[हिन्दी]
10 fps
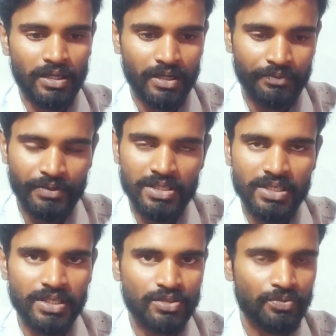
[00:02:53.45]
रिफ्रेश
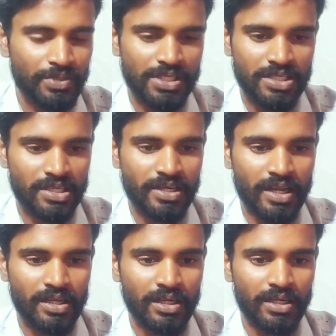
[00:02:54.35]
रेट एक सौ बीस हट का ही
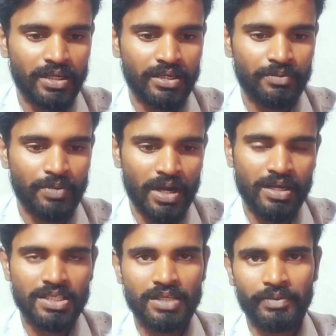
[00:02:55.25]
रहेगा एंड
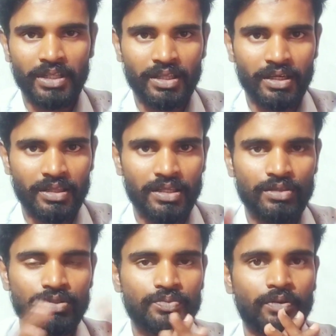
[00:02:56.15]
ब्राइटनेस की बात करते हैं
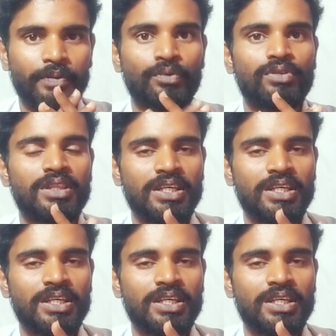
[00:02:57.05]
तो इस फोन आपको